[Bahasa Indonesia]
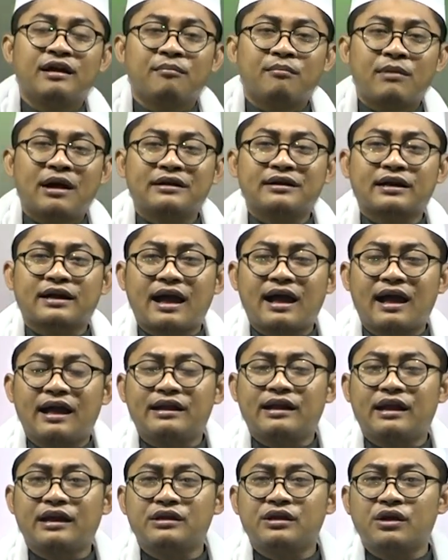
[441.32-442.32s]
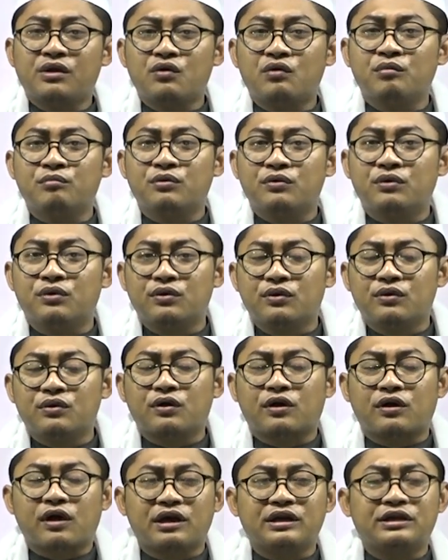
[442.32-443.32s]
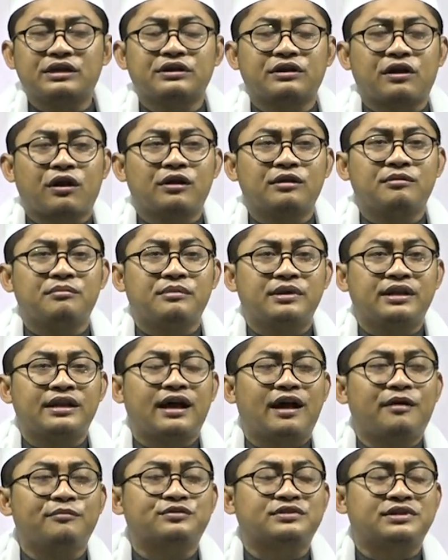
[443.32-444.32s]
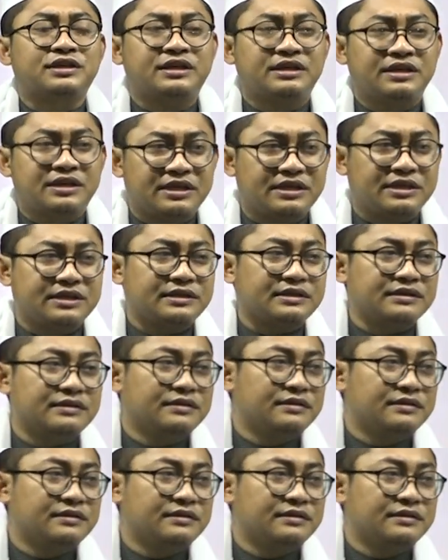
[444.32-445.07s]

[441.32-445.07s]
man kana yaumuhu khairon min amsihi